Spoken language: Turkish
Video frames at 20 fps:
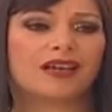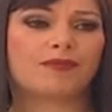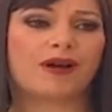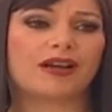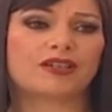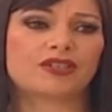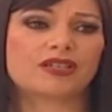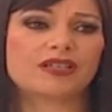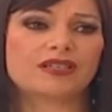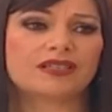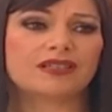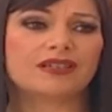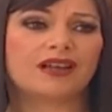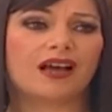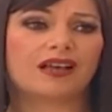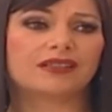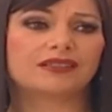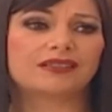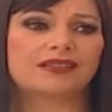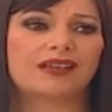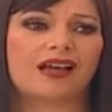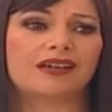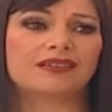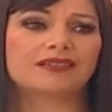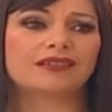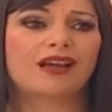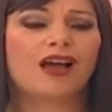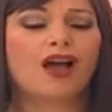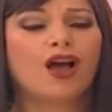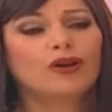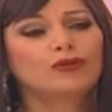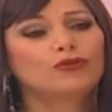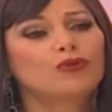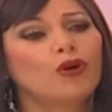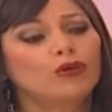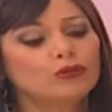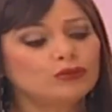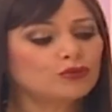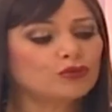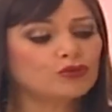diye başkasını alırlar.
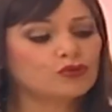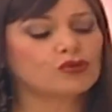Ne olur